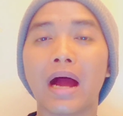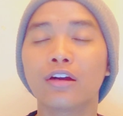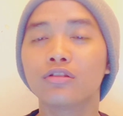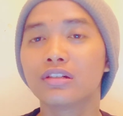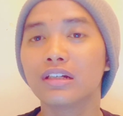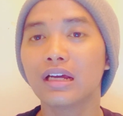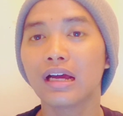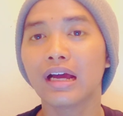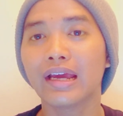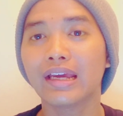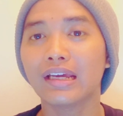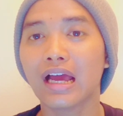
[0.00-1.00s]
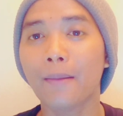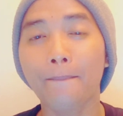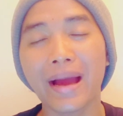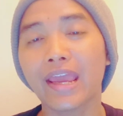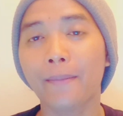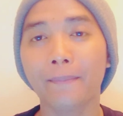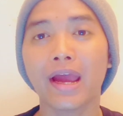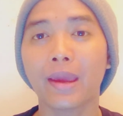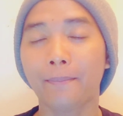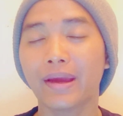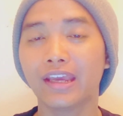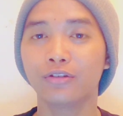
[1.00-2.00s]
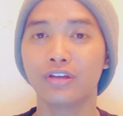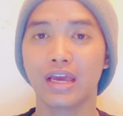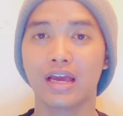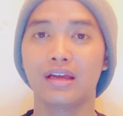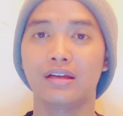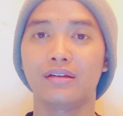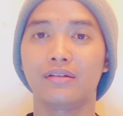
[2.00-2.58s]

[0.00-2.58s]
anu pay pay pay gitu ya.